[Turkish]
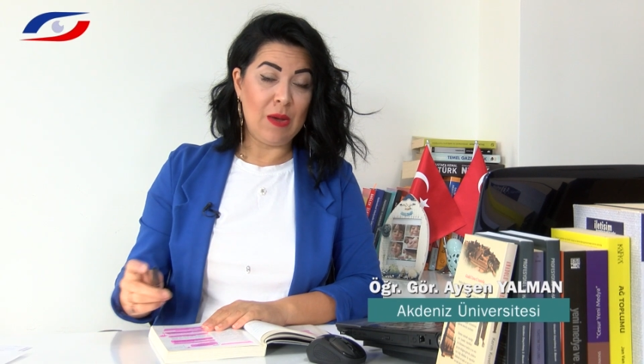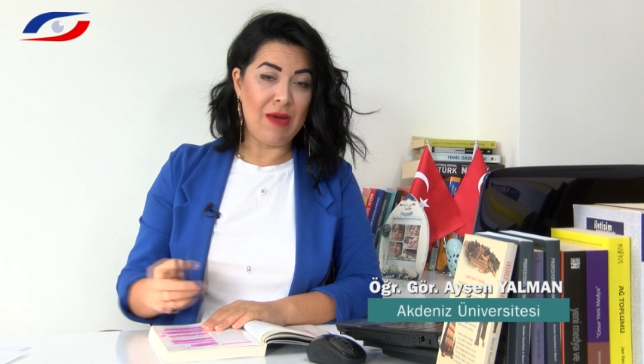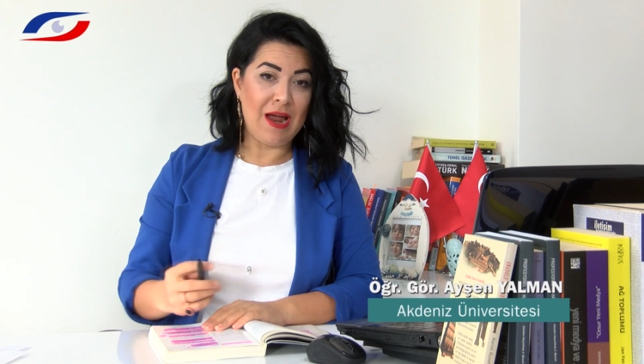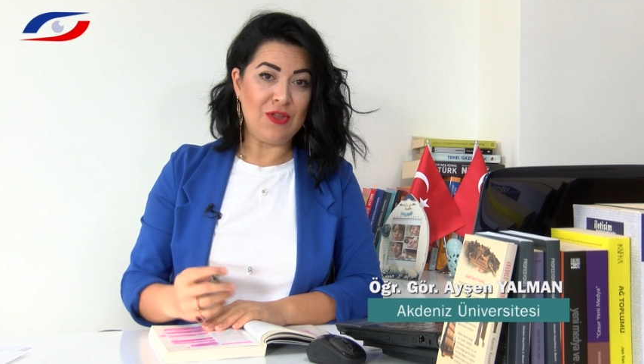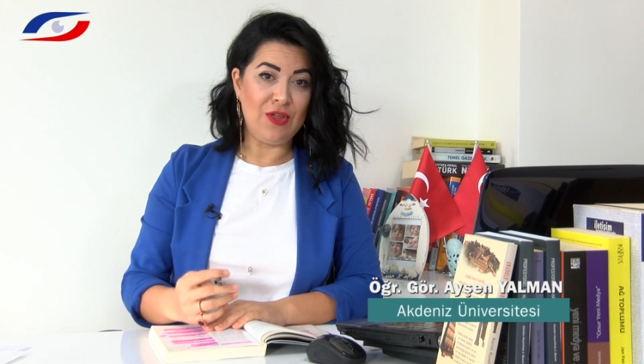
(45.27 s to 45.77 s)

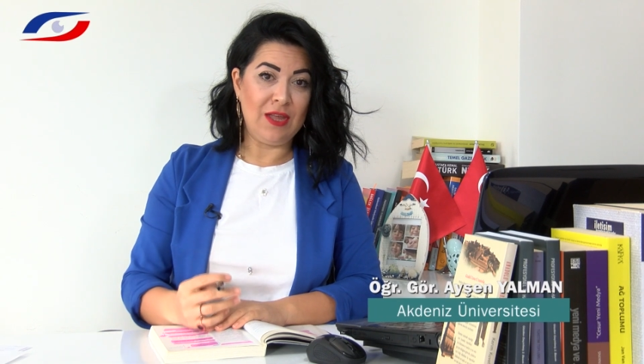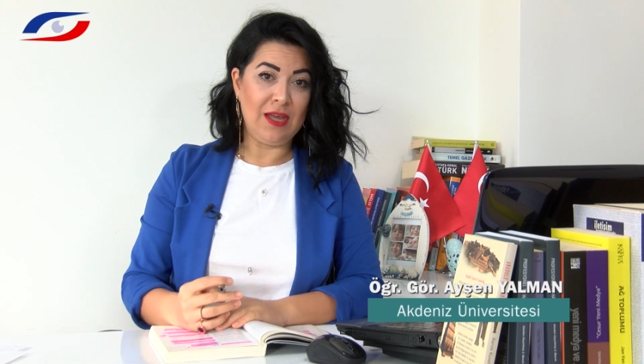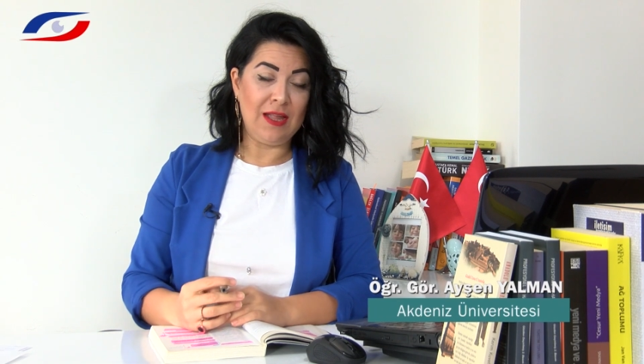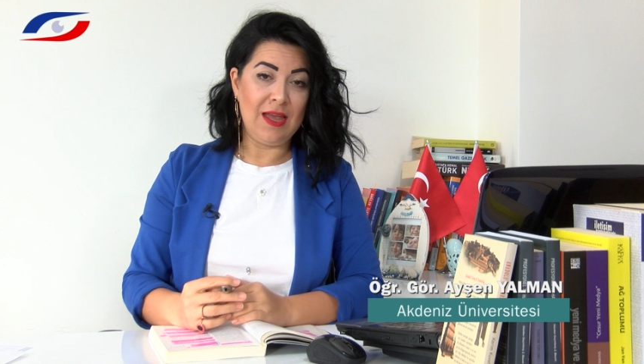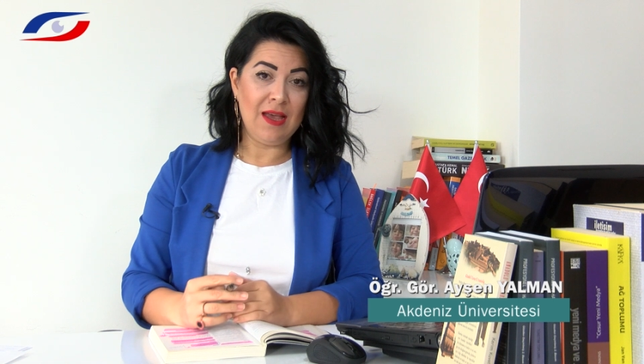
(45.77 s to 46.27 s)

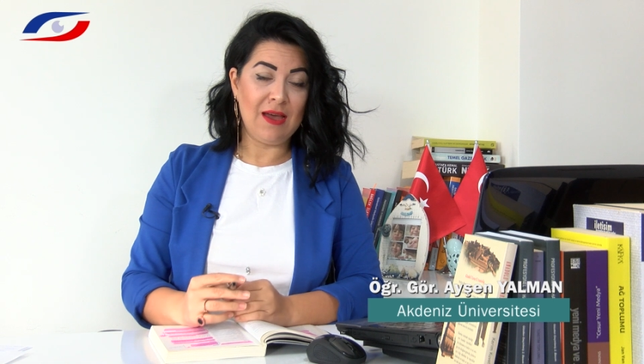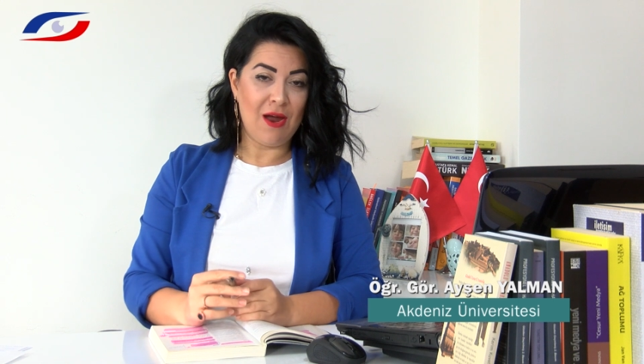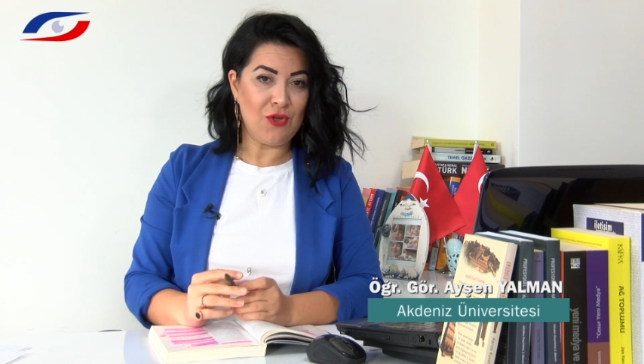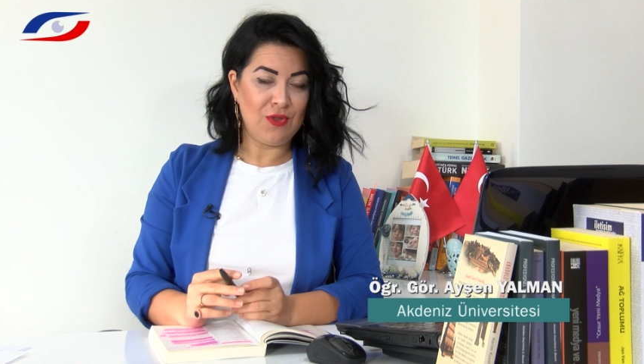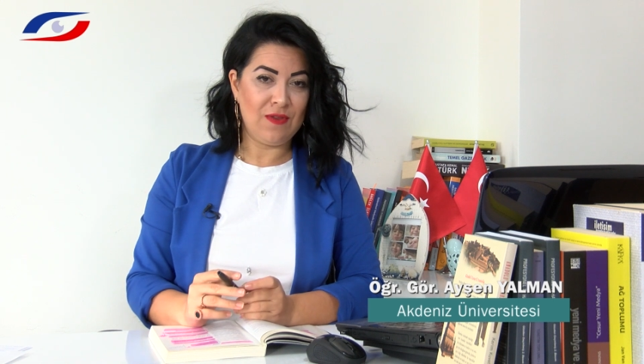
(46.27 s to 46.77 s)
haberciliği ile
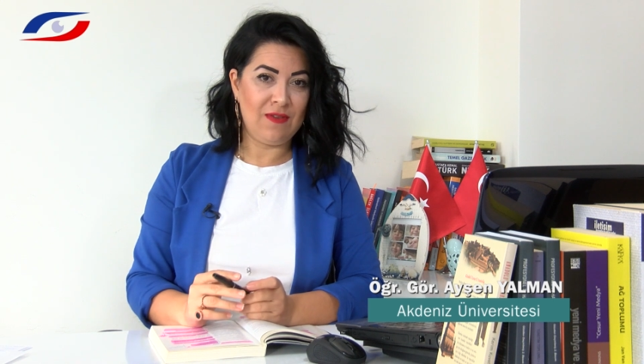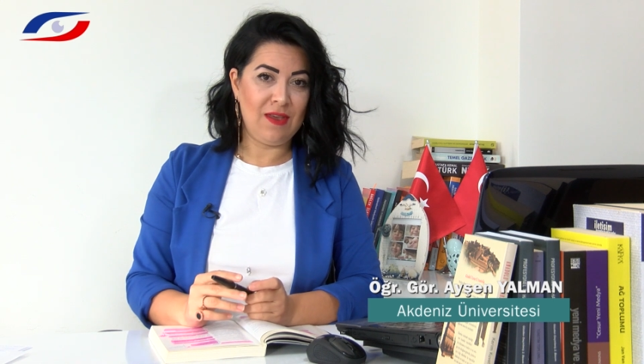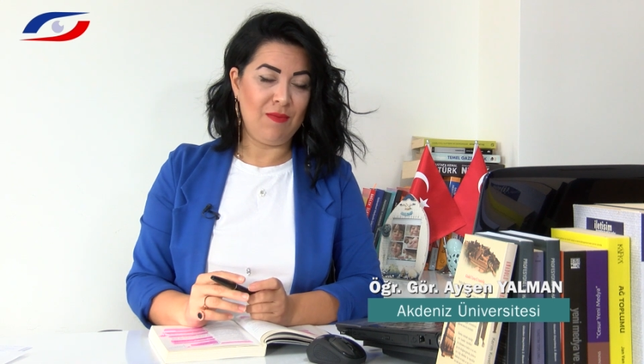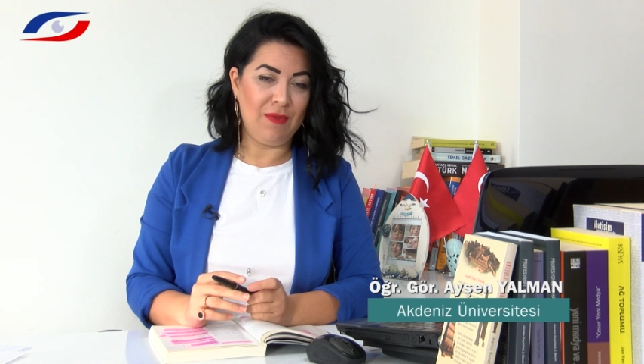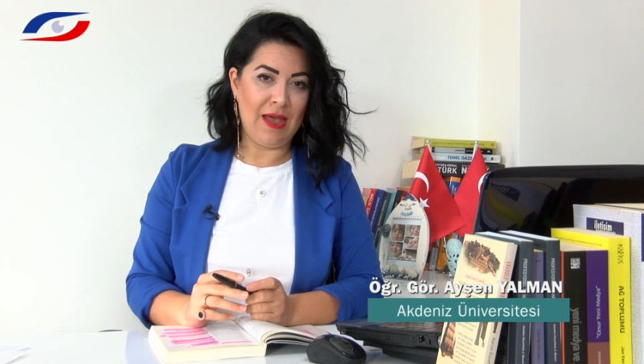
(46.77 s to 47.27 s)

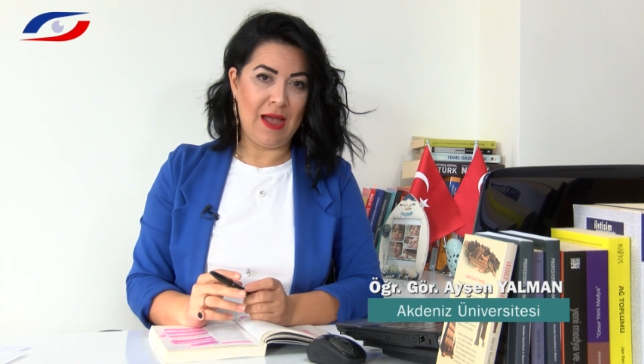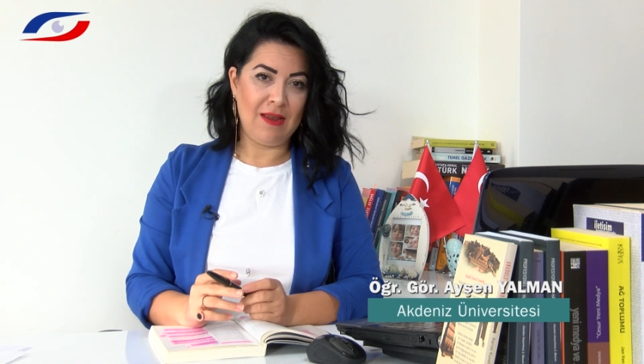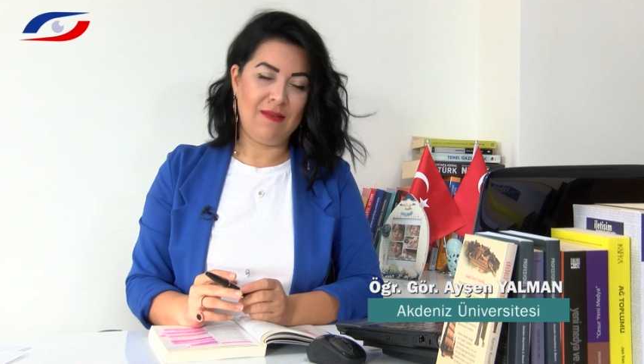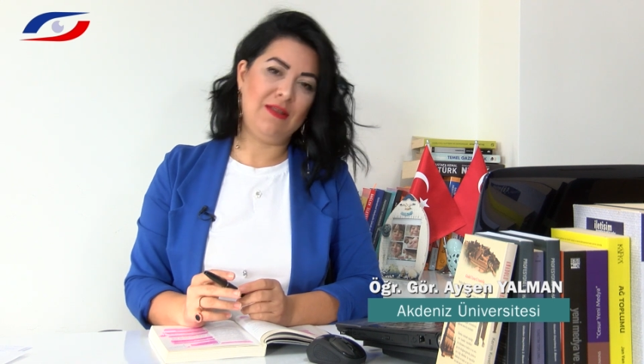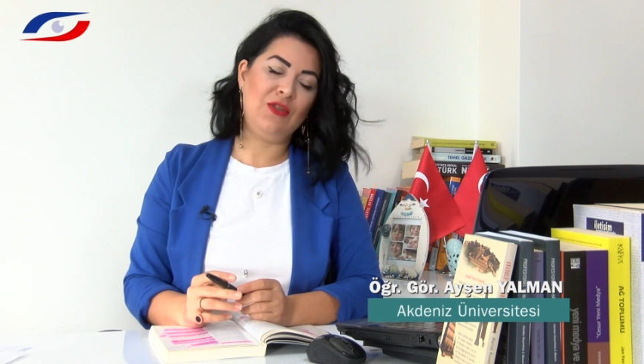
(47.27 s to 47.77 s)
karşınızdayım
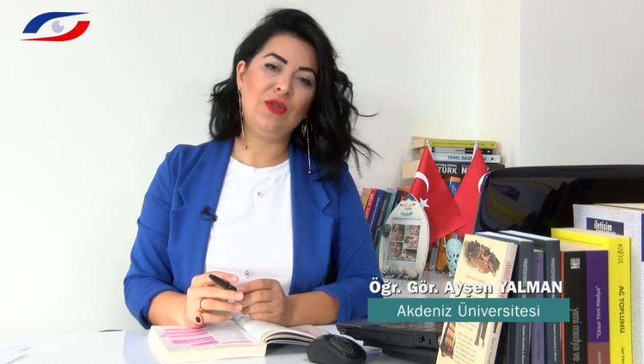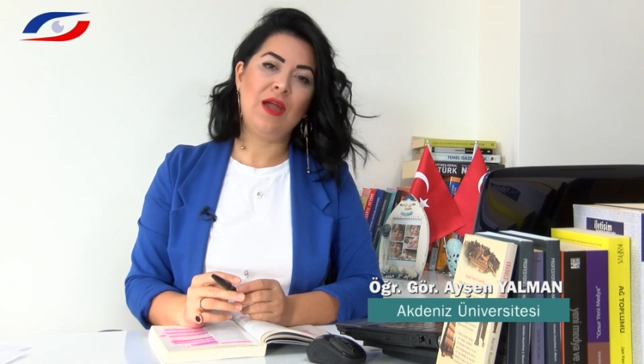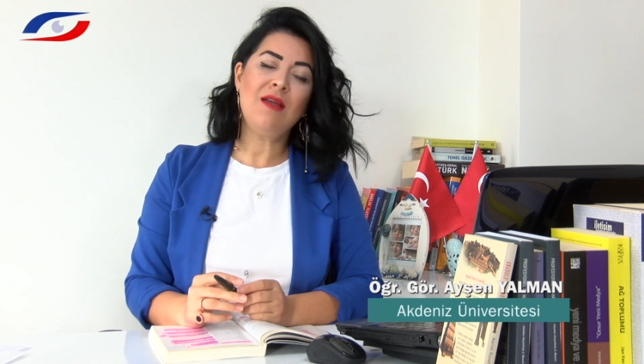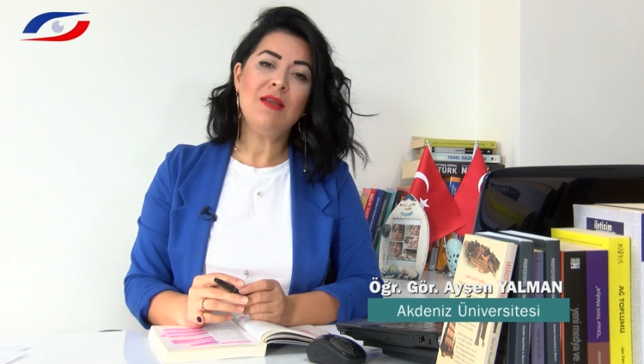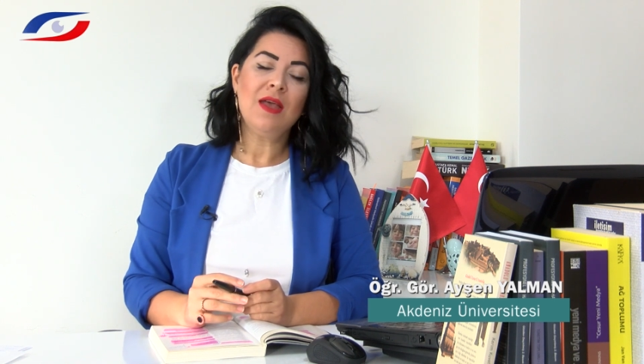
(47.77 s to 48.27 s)
değerli
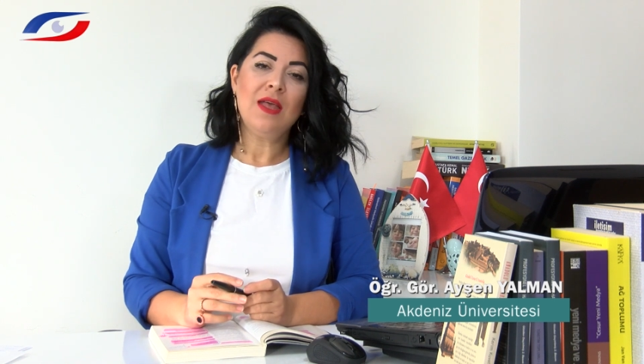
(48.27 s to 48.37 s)
izleyiciler.